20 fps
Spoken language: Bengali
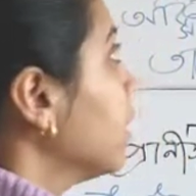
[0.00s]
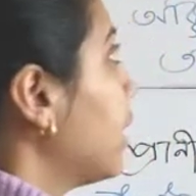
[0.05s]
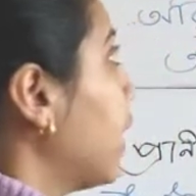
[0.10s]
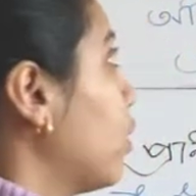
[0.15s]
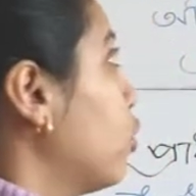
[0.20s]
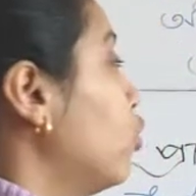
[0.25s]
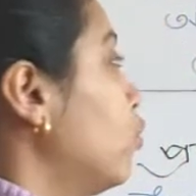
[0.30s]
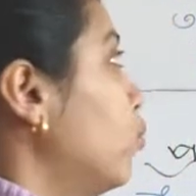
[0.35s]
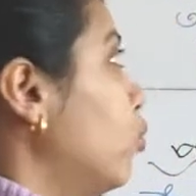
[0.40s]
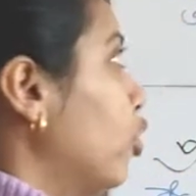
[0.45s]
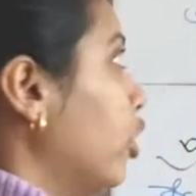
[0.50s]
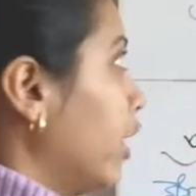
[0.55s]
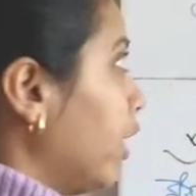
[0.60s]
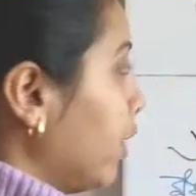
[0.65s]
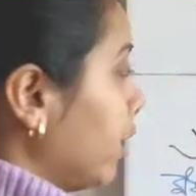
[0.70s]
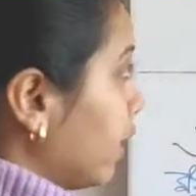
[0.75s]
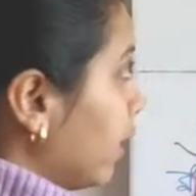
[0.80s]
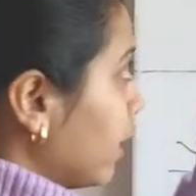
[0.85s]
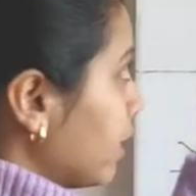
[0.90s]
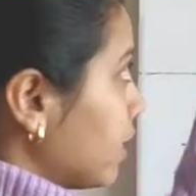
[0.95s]
দেখো বোর্ডে
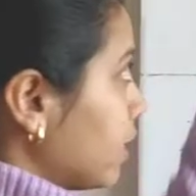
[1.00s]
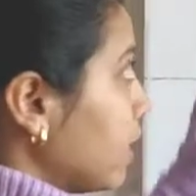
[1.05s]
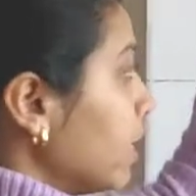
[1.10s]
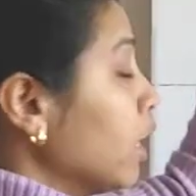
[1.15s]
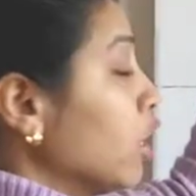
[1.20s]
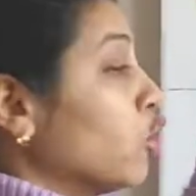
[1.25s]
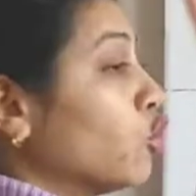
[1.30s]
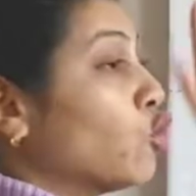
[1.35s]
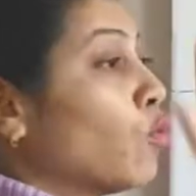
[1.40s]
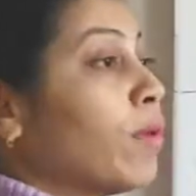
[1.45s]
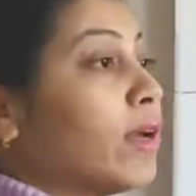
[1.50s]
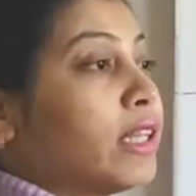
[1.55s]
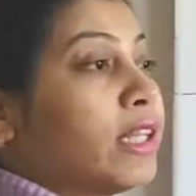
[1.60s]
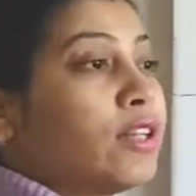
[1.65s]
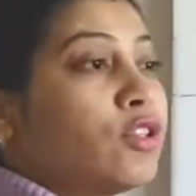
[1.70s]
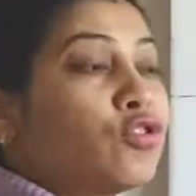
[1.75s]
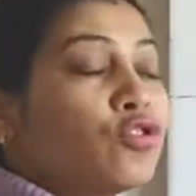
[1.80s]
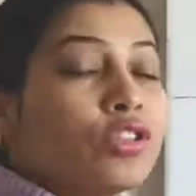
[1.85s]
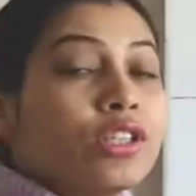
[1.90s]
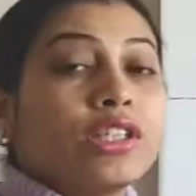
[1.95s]
লিখেছি
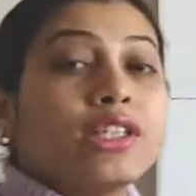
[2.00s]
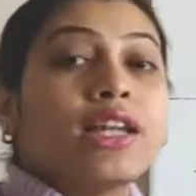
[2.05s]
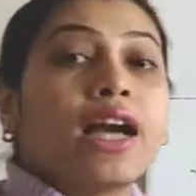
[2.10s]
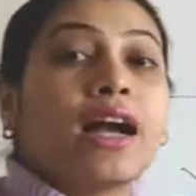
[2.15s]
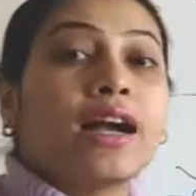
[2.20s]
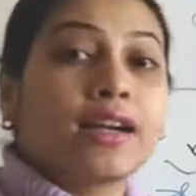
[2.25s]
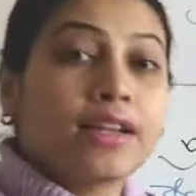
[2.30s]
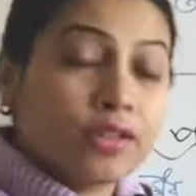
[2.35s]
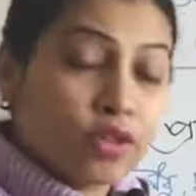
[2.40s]
তোমাদের যদি না